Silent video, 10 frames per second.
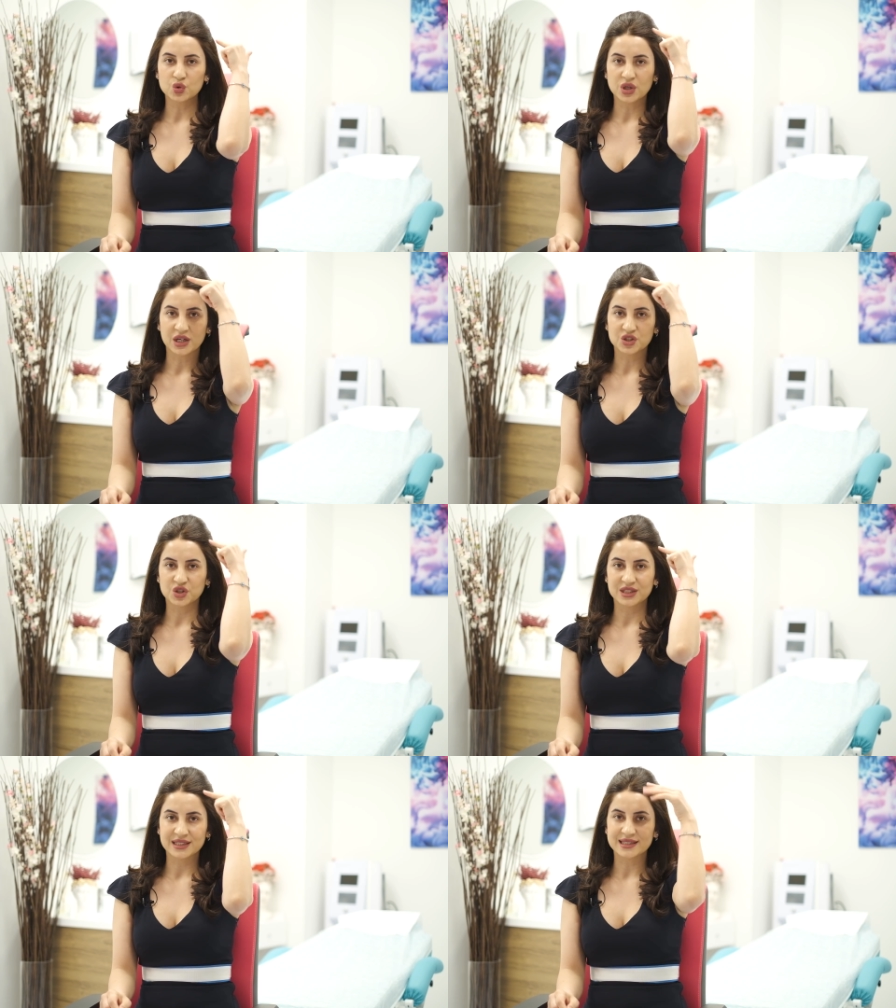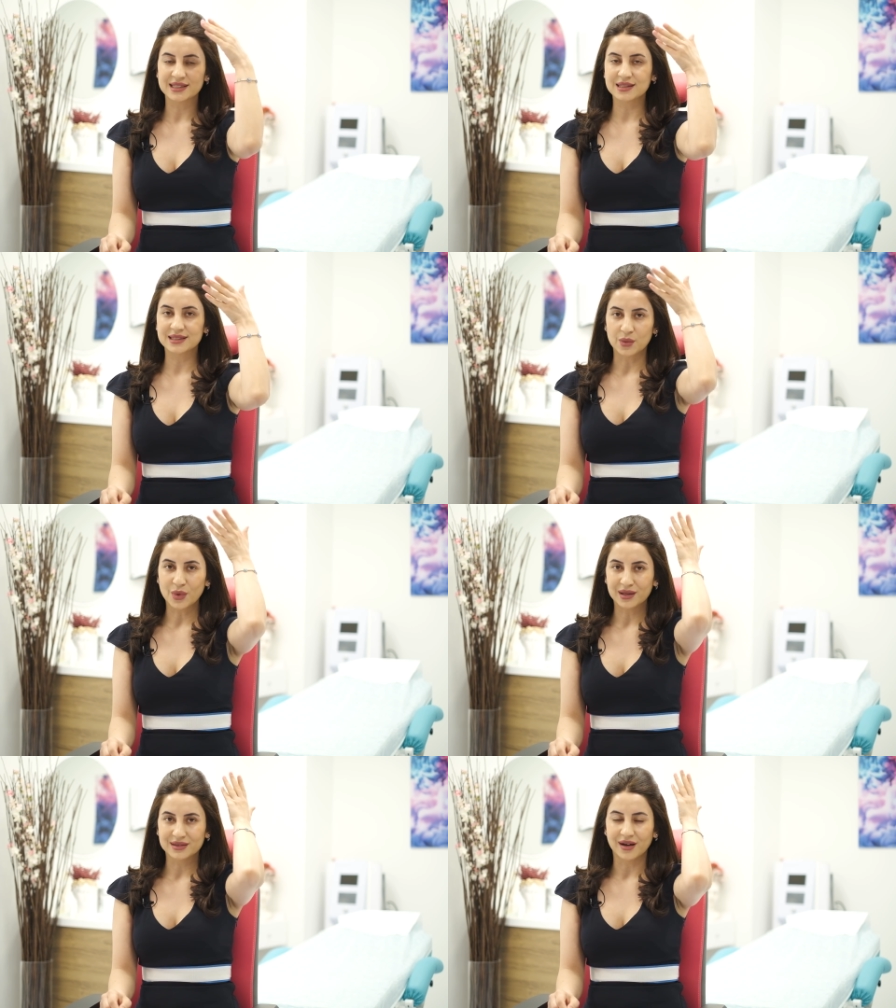saç çizgisi
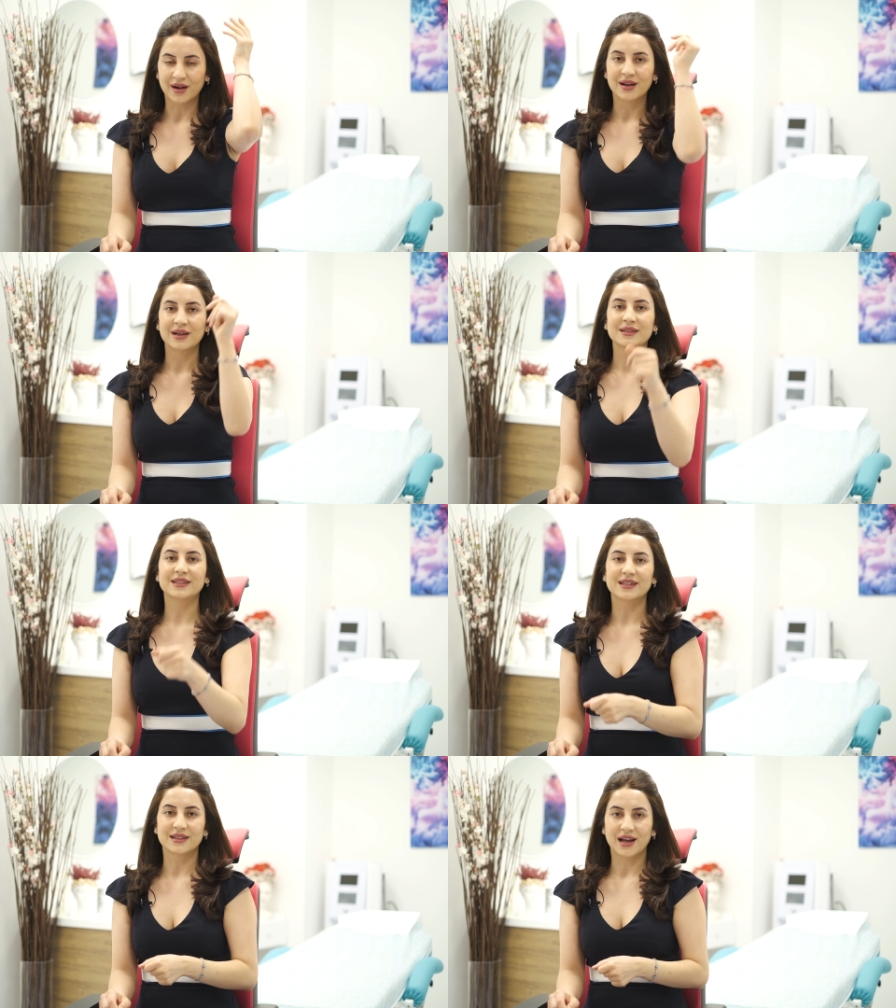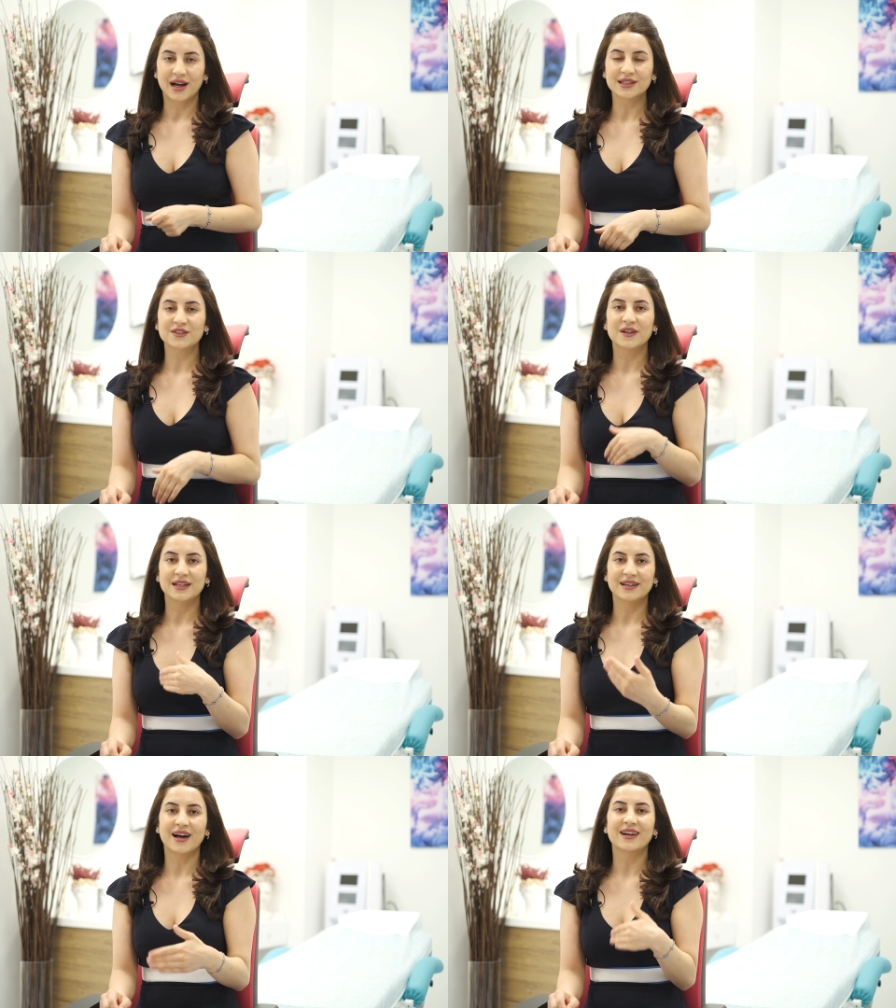zamanla geriler ve
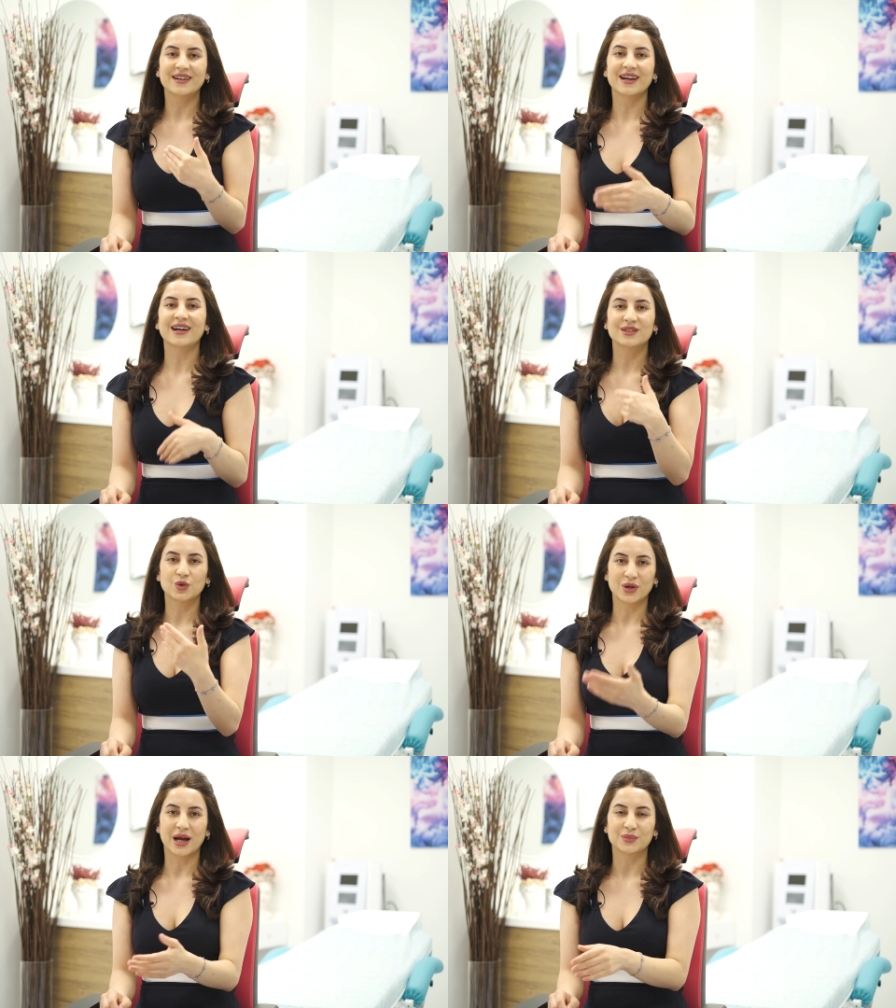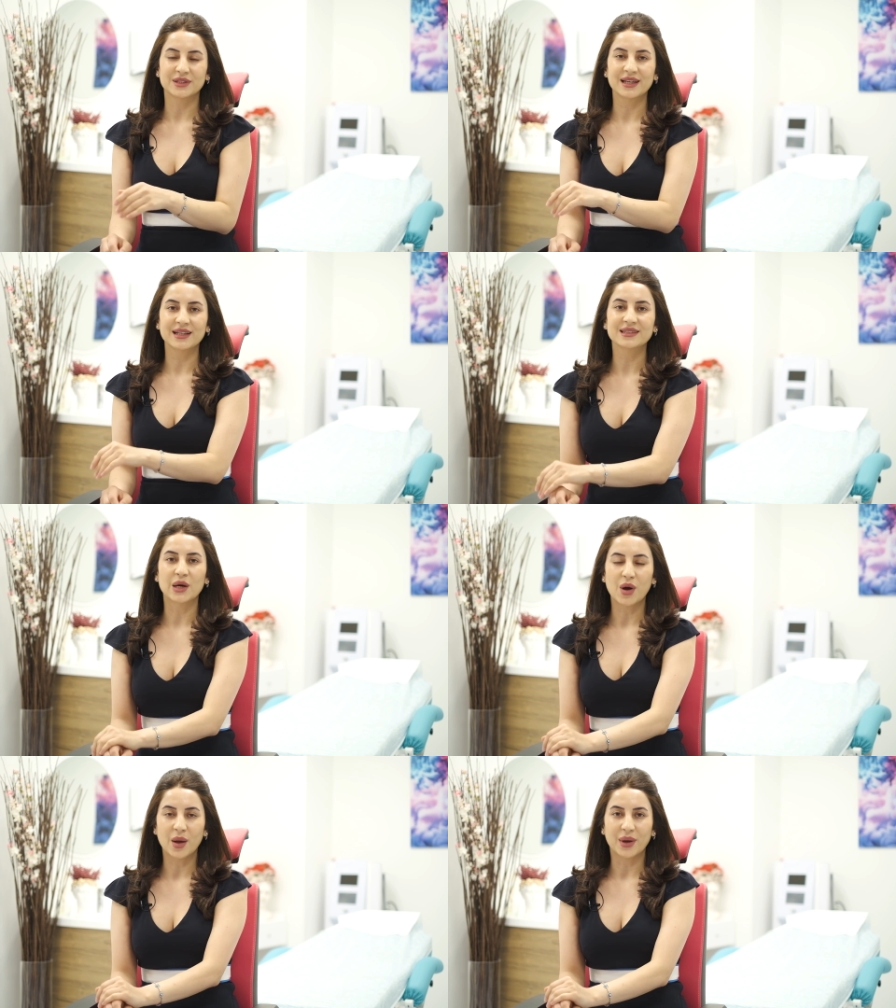ilerleyen dönemde
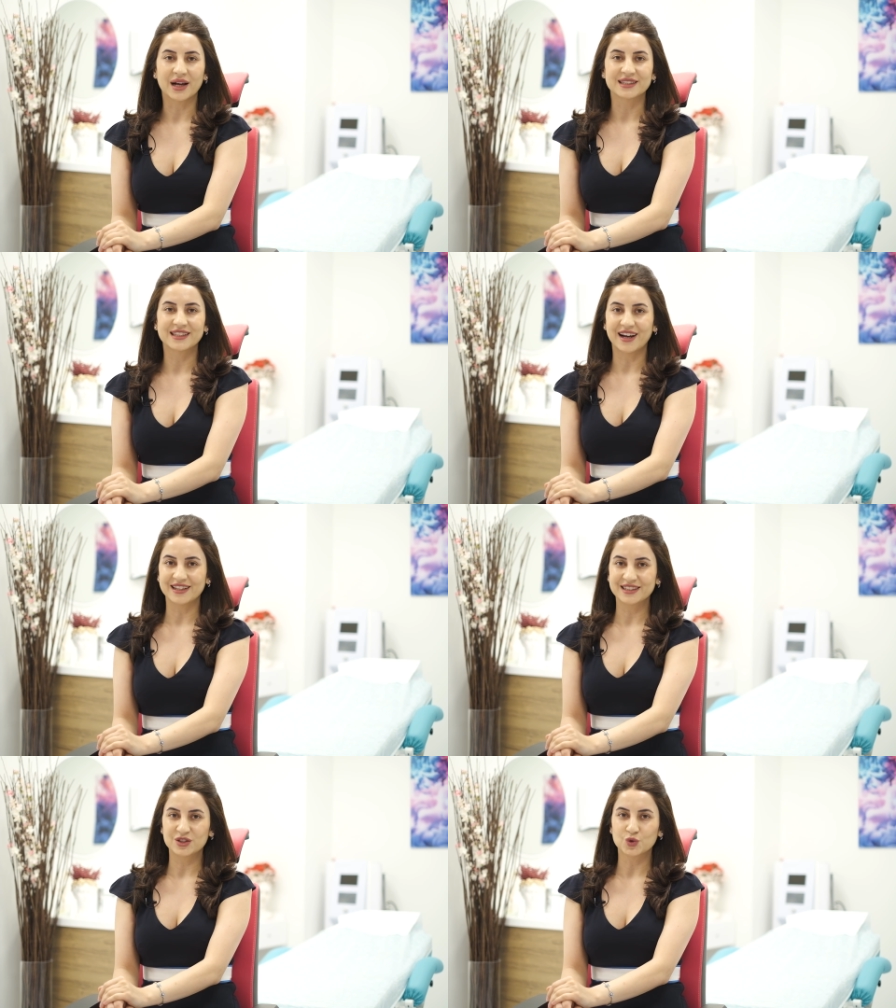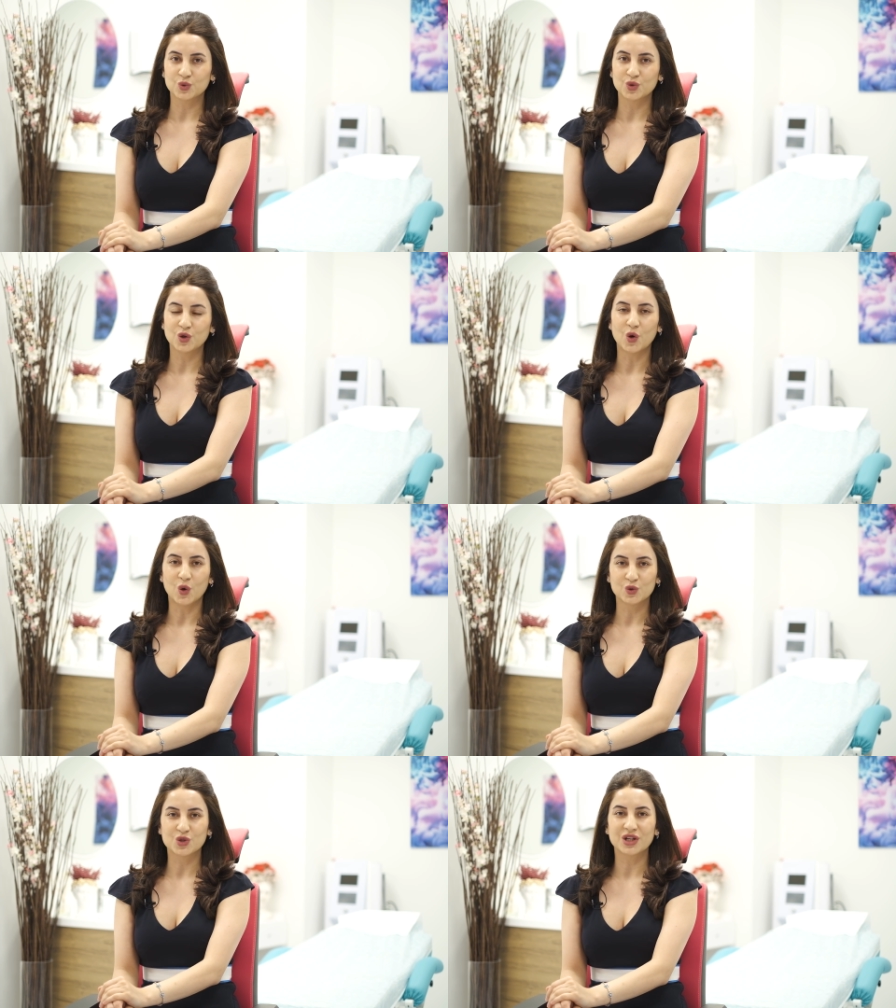tamamen kellik durumu
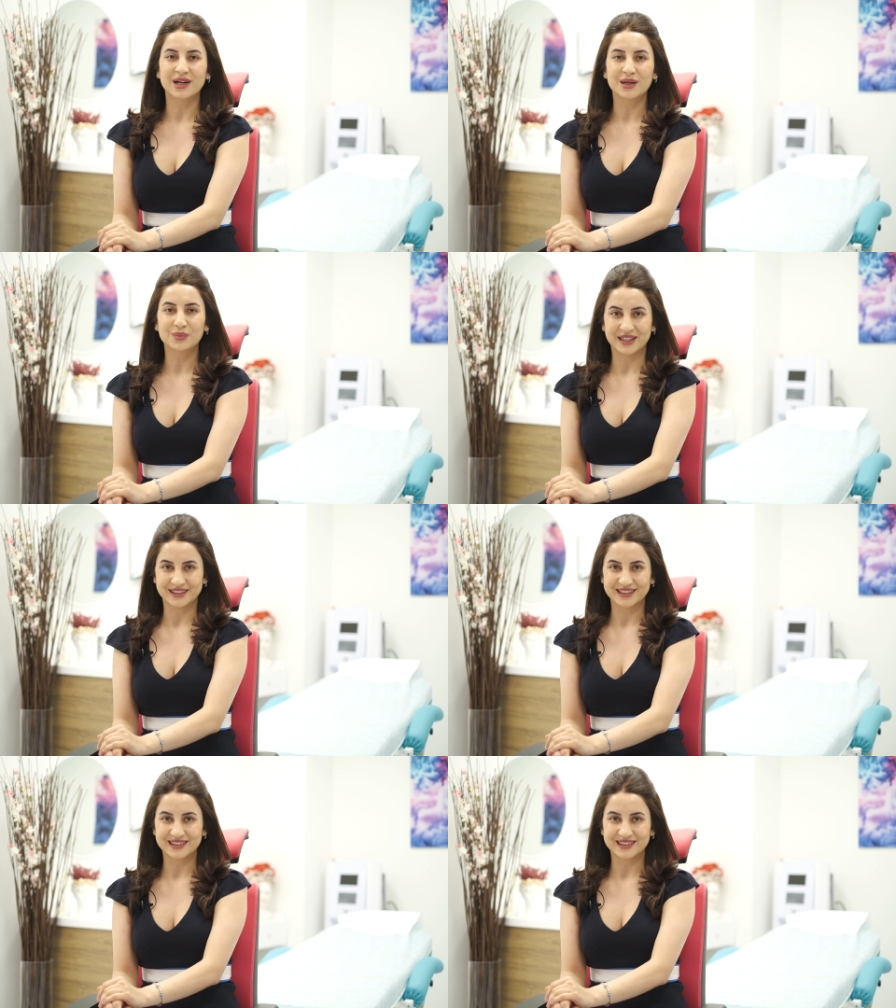oluşabilir.